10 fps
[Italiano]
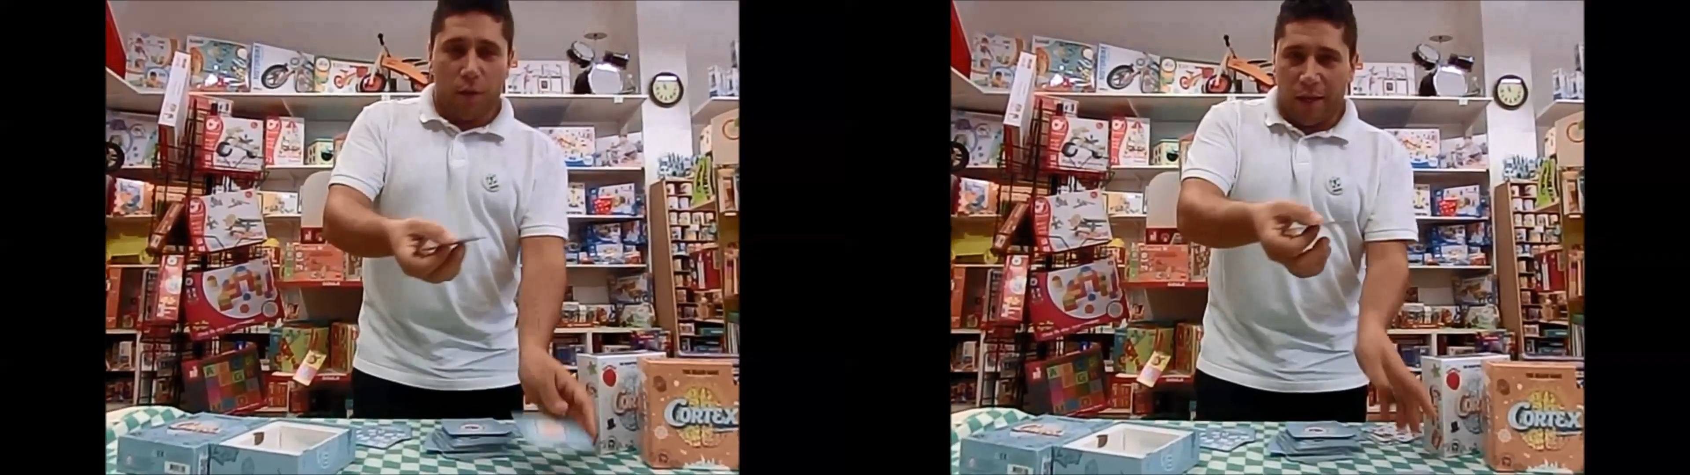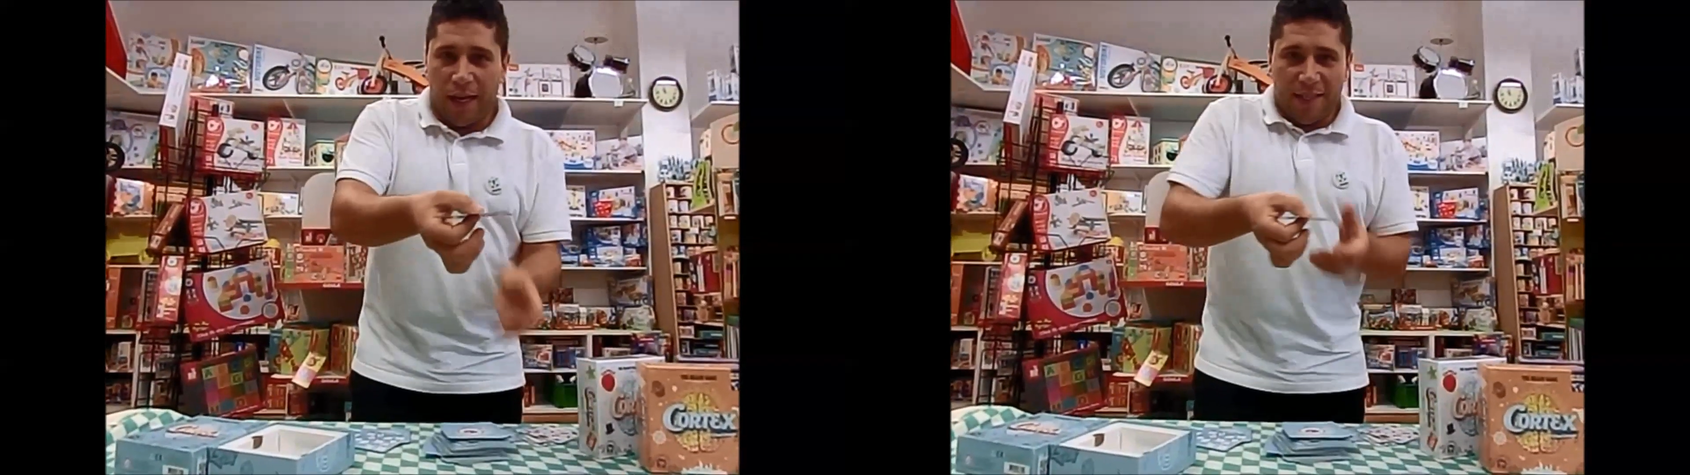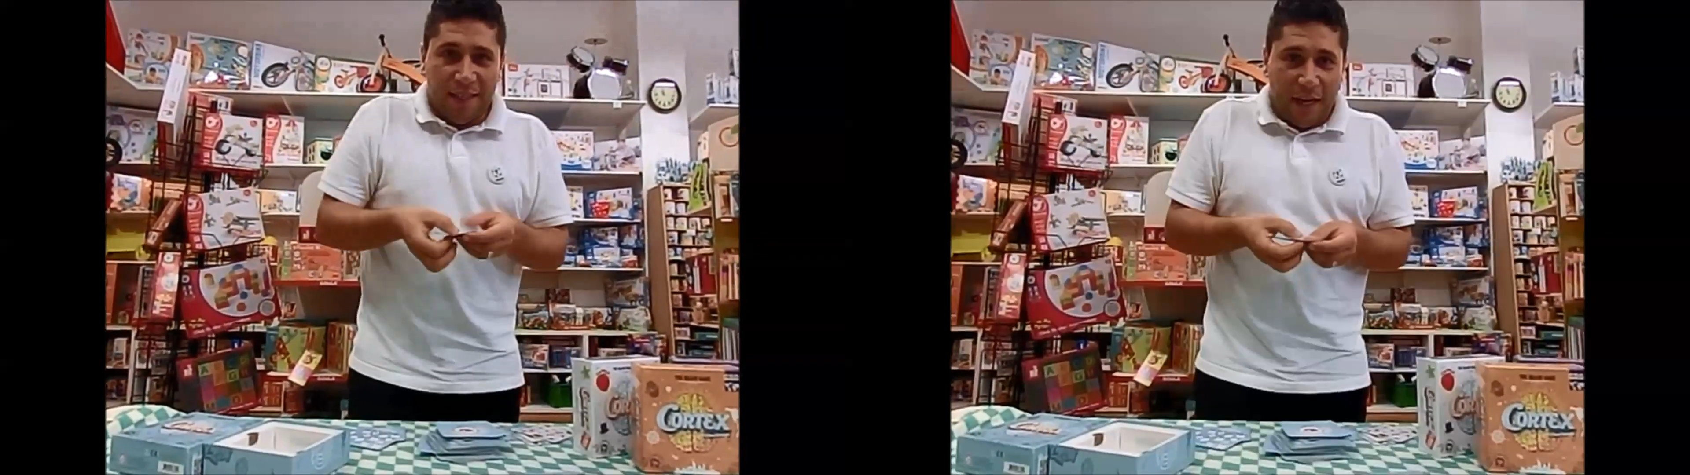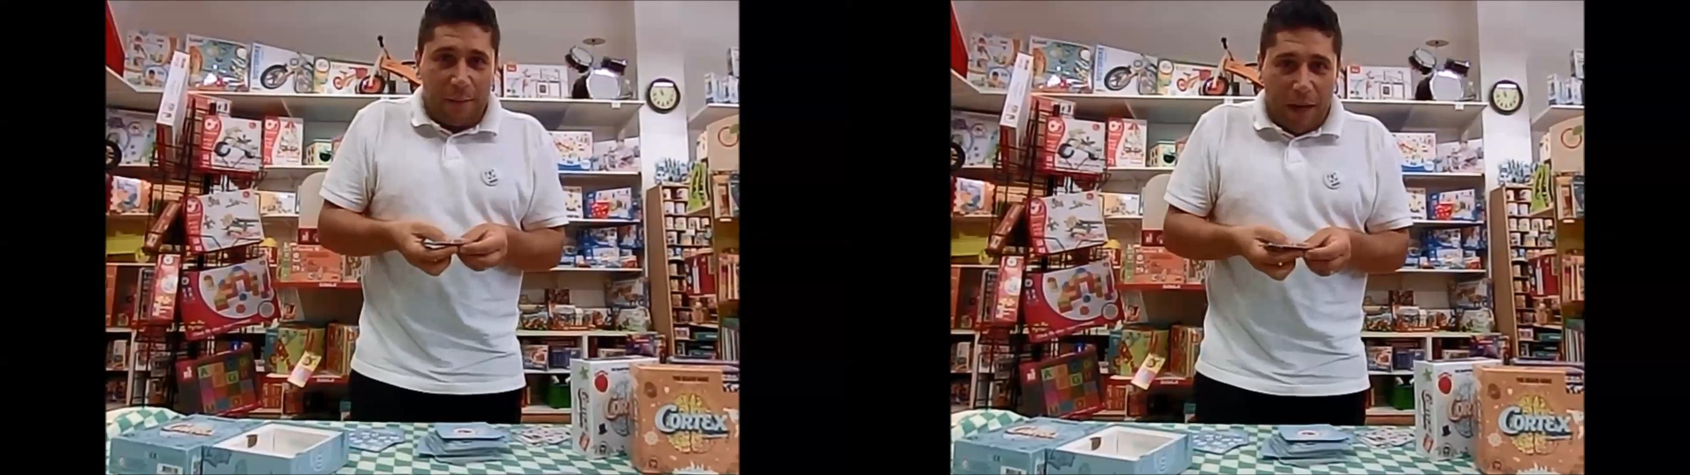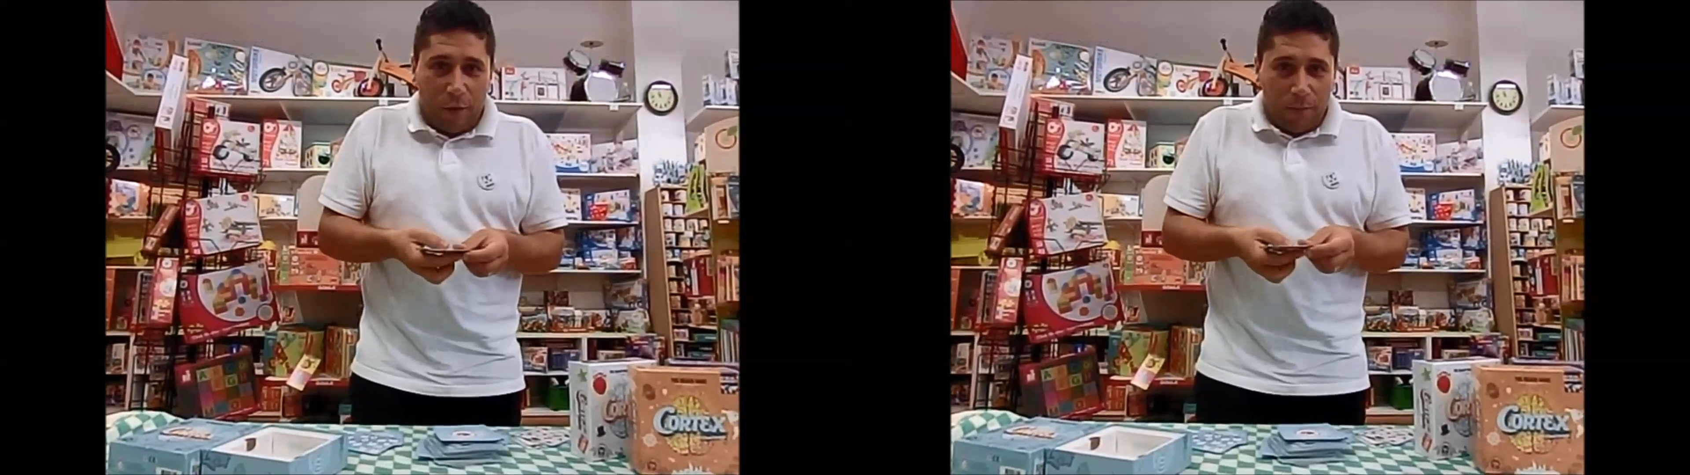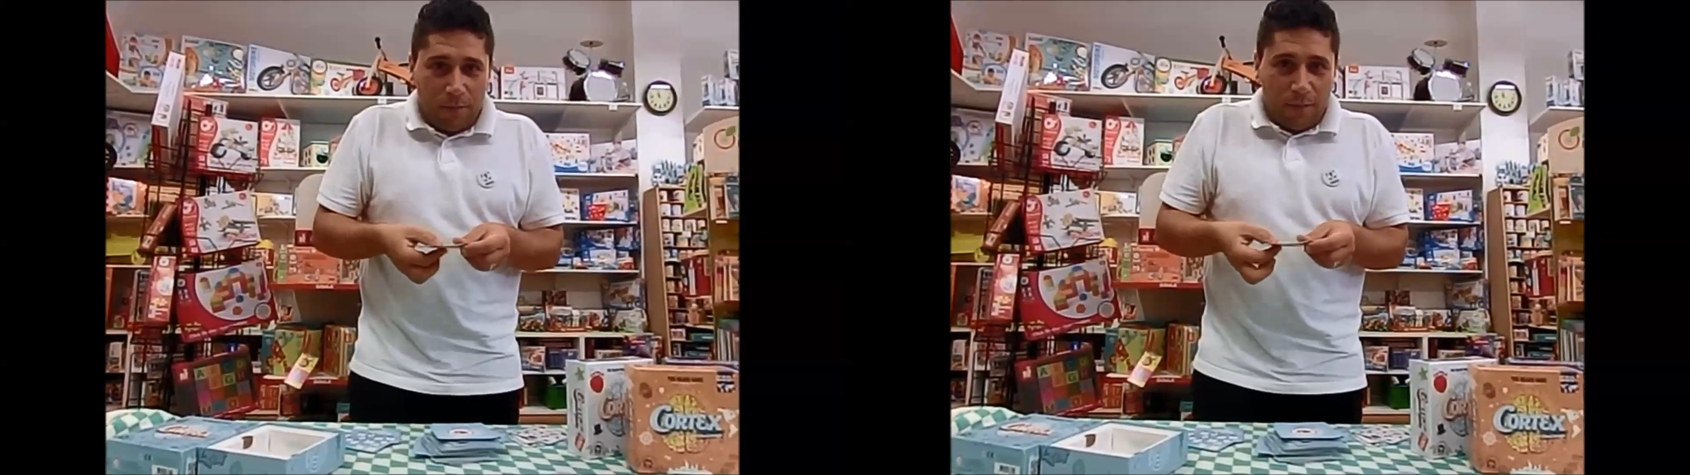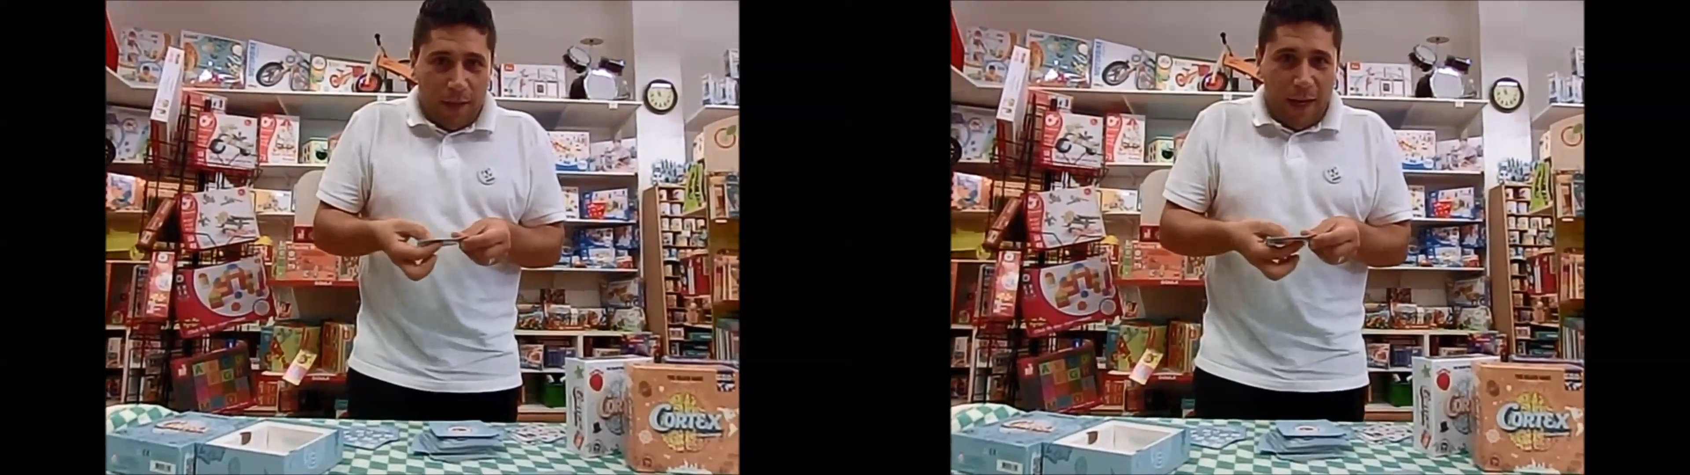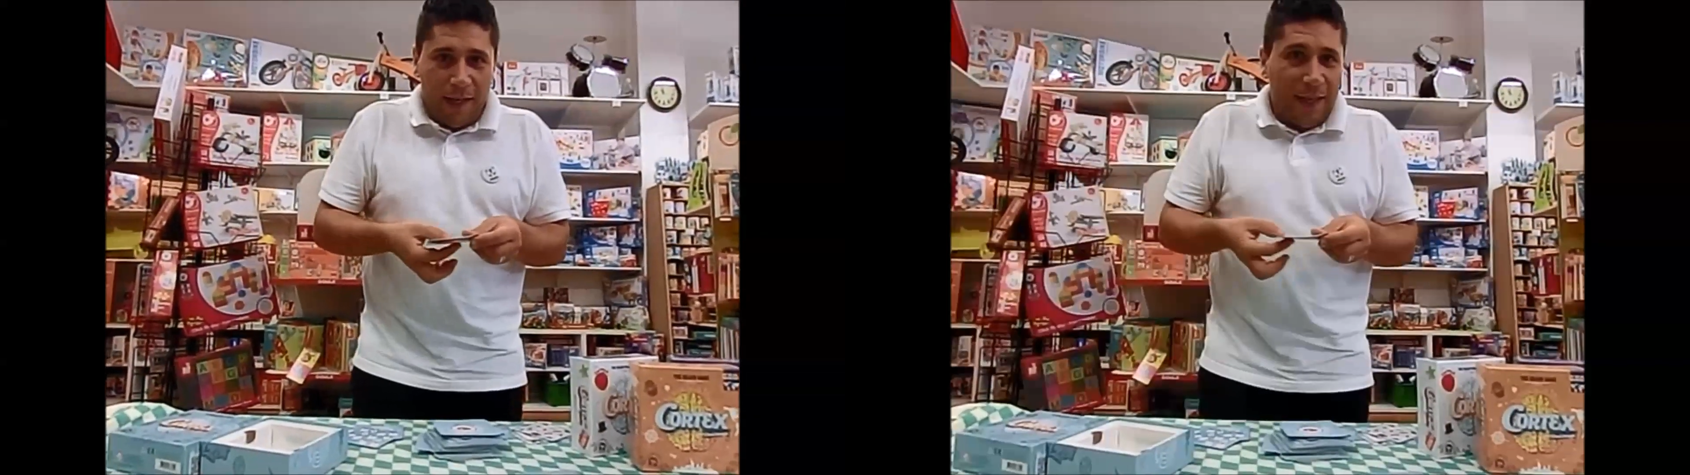Gliela si dà in mano e